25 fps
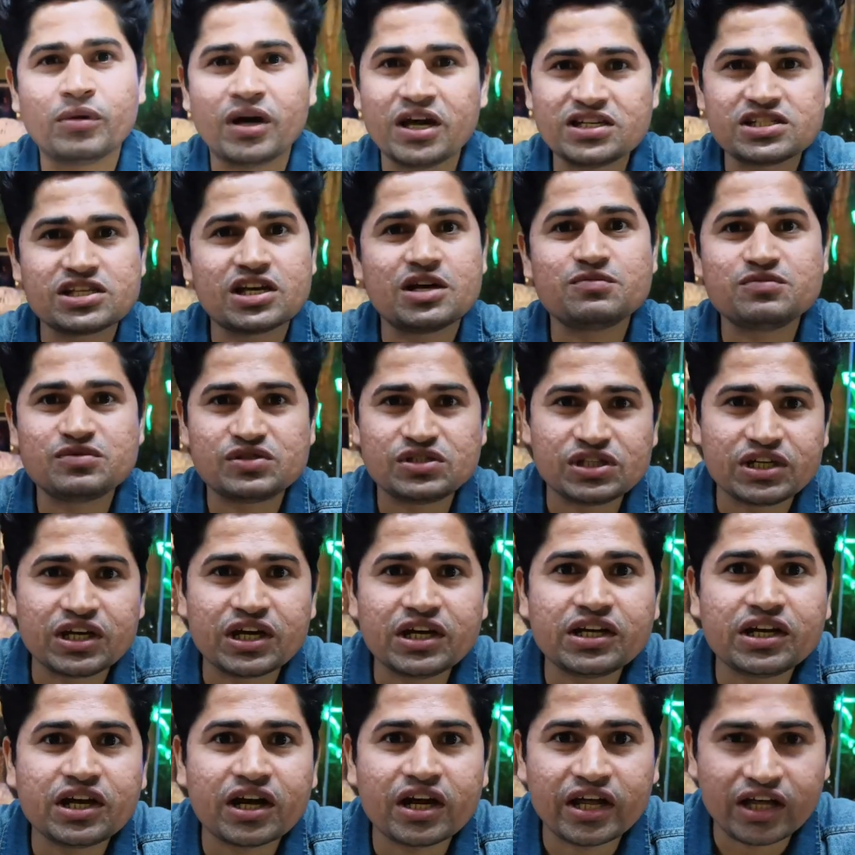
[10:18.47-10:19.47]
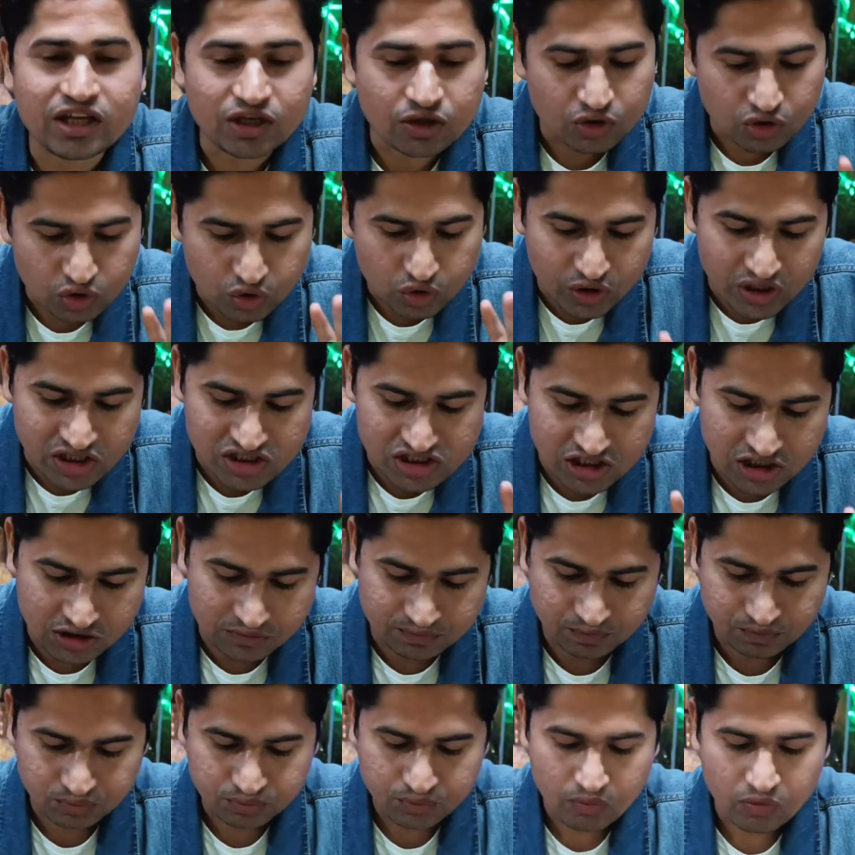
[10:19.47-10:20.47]
भाई साहब चिकन कढ़ाई हो तो ऐसा
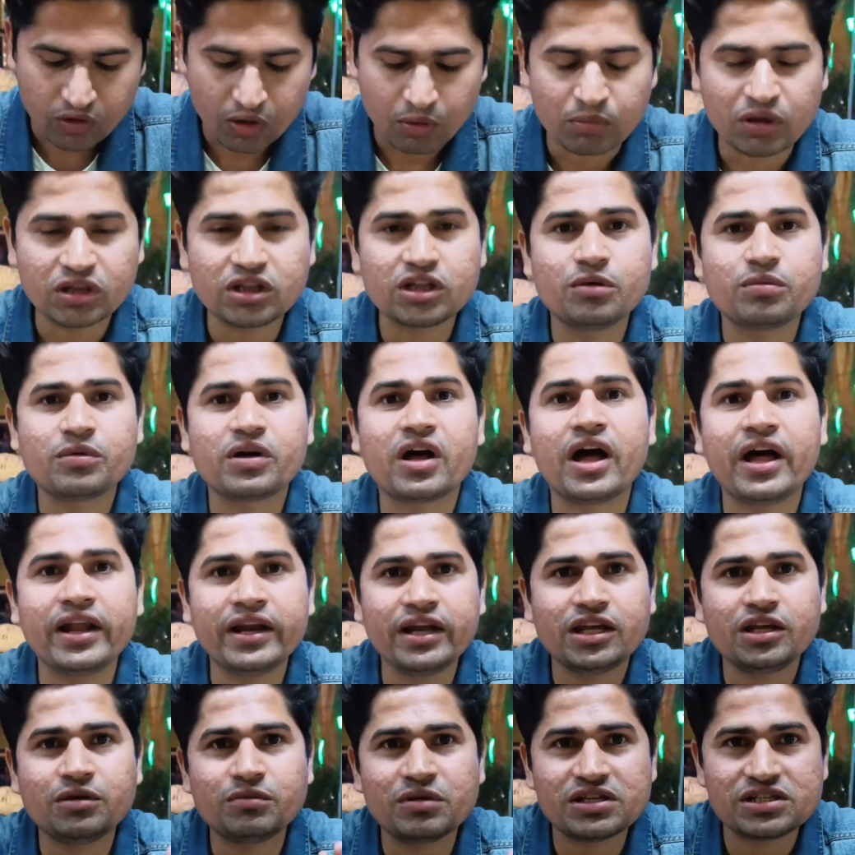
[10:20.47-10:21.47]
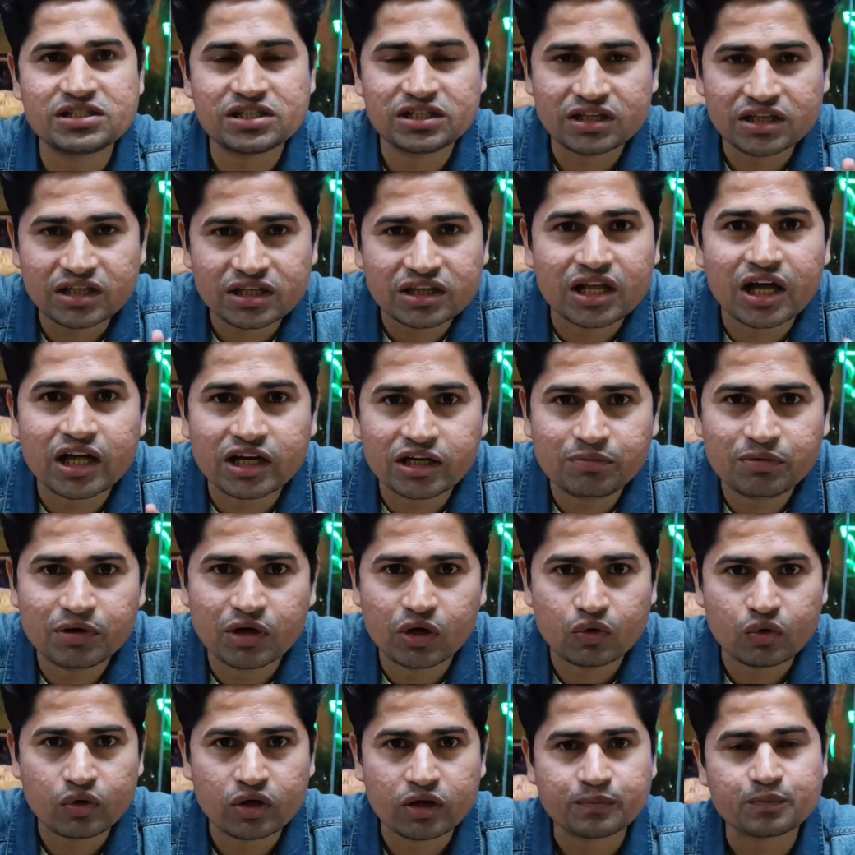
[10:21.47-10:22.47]
मतलब खाने की मैं जितनी तारीफ
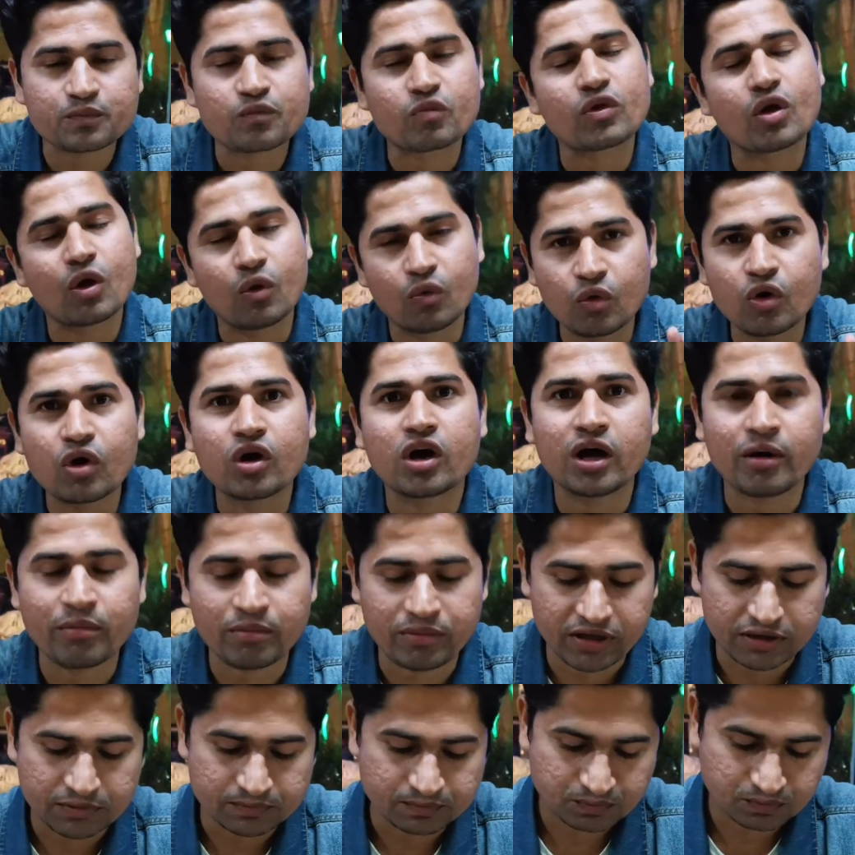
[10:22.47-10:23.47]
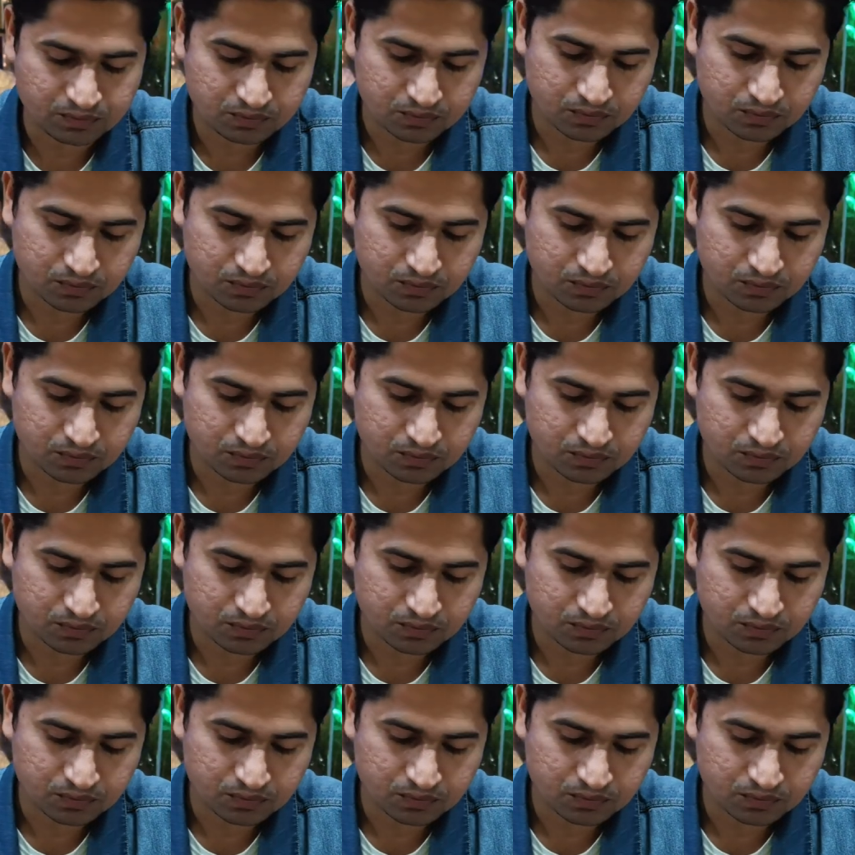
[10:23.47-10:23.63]
करूँ ना वो कम है